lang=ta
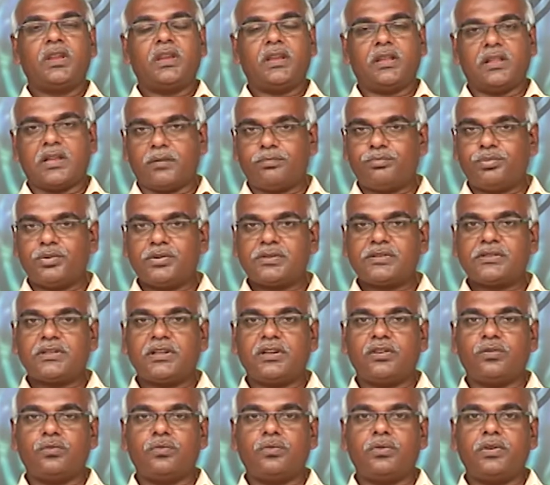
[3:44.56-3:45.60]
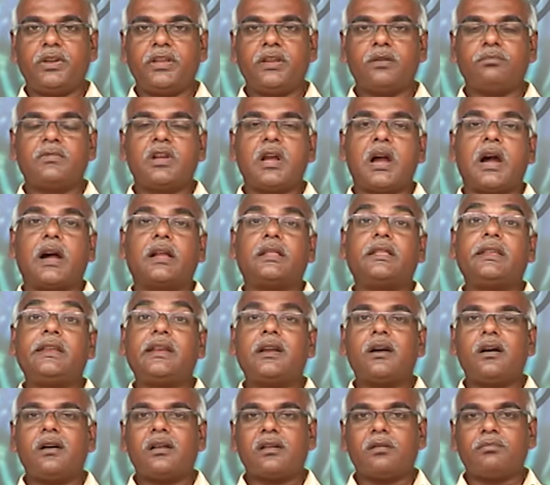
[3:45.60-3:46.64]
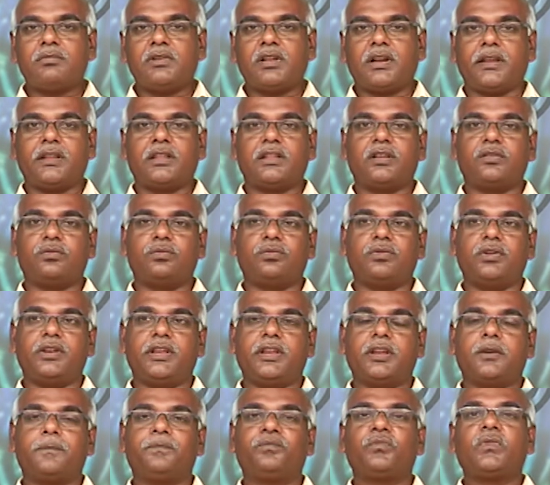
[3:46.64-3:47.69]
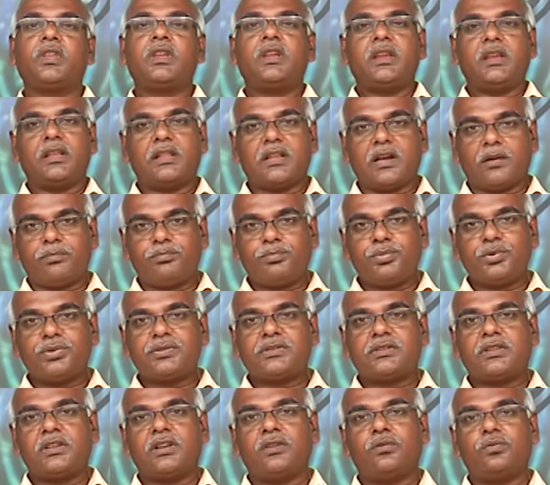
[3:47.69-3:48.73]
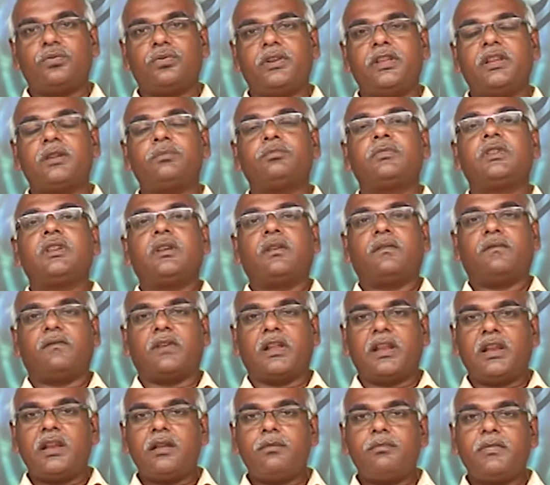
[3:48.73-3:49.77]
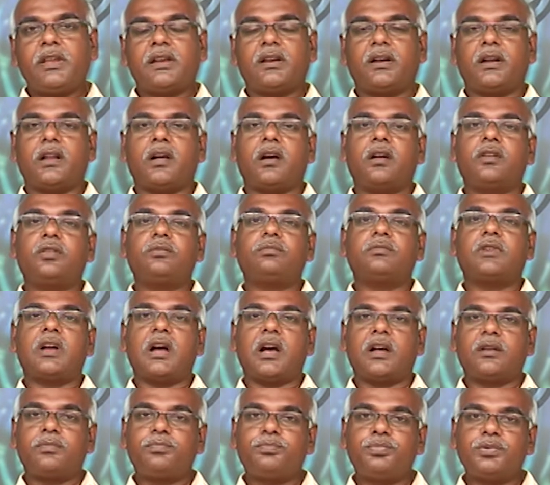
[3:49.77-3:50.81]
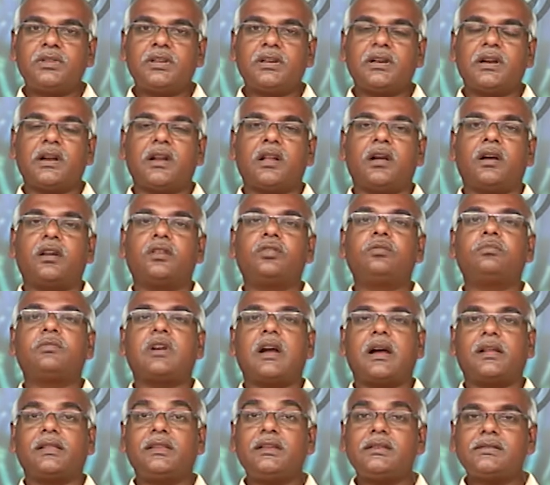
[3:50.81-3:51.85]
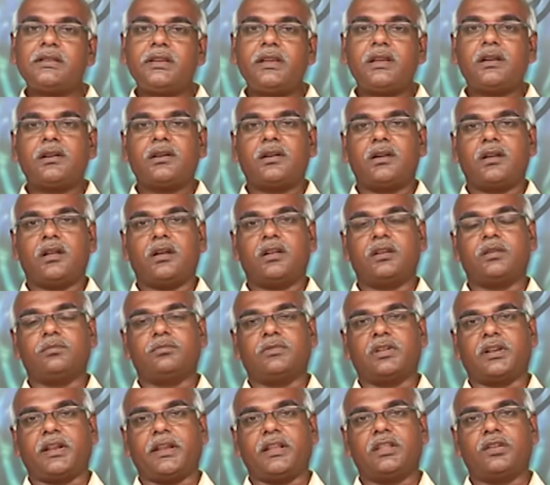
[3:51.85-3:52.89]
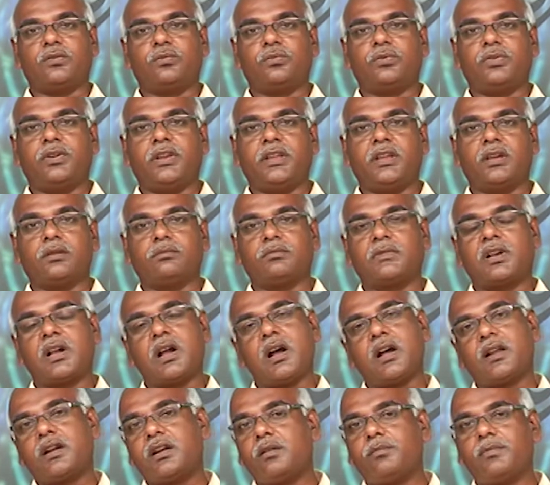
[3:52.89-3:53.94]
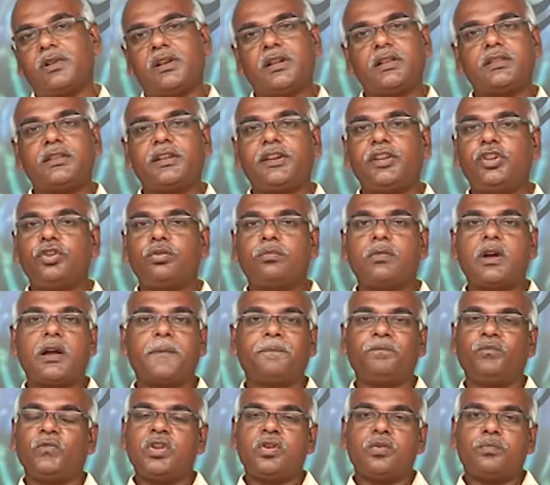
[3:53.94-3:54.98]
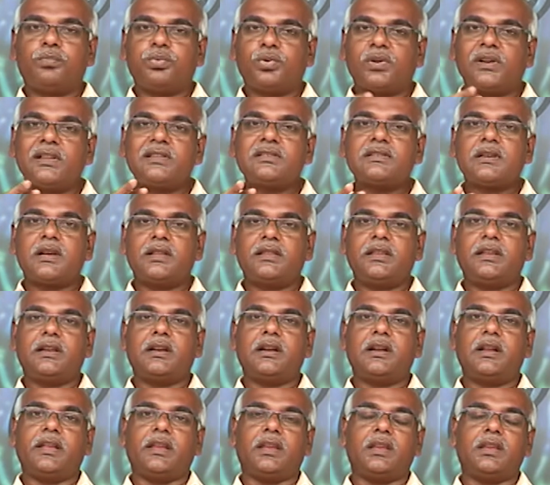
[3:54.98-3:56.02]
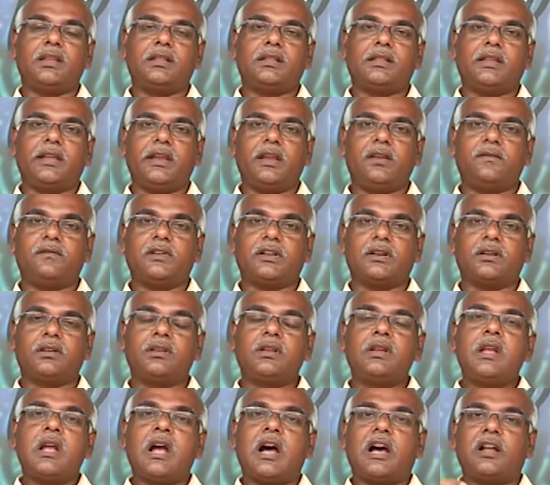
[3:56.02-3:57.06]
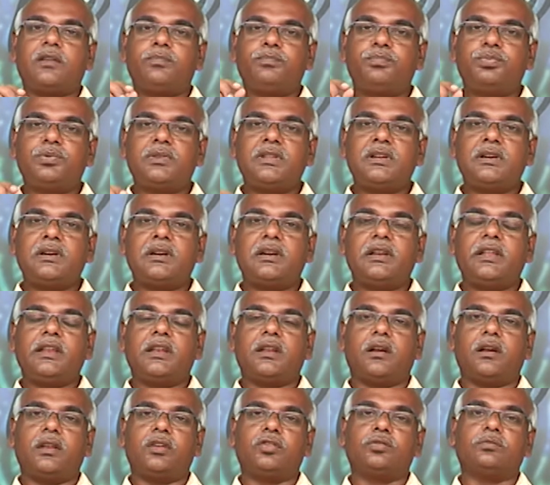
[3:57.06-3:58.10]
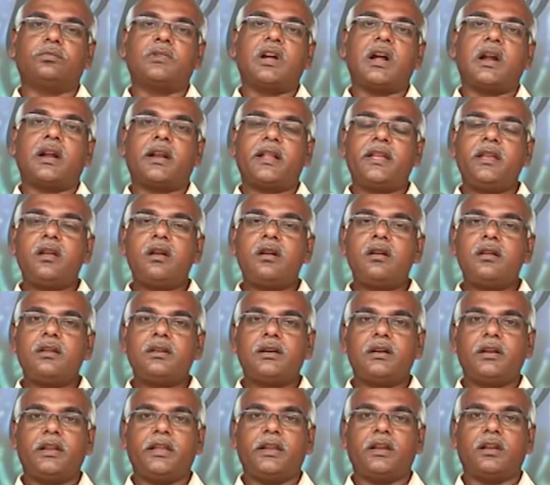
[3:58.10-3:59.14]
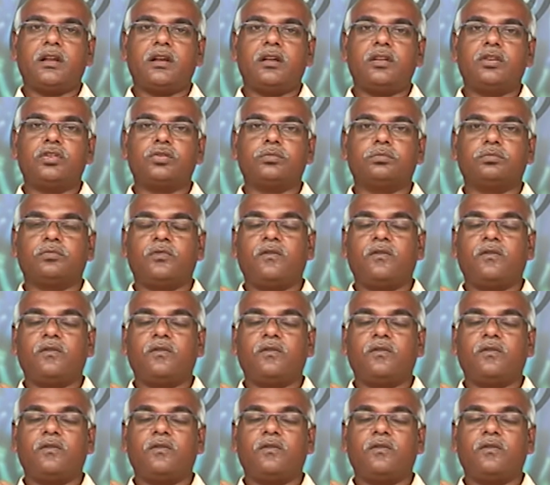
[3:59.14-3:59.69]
இந்த அப்போஸ்தல ஊழியம் அதிகாரம் நிறைந்த ஊழியம் இந்த அப்போஸ்தல ஊழியம் வல்லமைகளாலும் அற்புதங்களாலும் அதிசயங்களாலும் நிறைந்த ஊழியம் காரணம் என்ன தெரியுமா புறஜாதிகளை தேவன் அற்புதங்களினாலும் அடையாளங்களினாலும்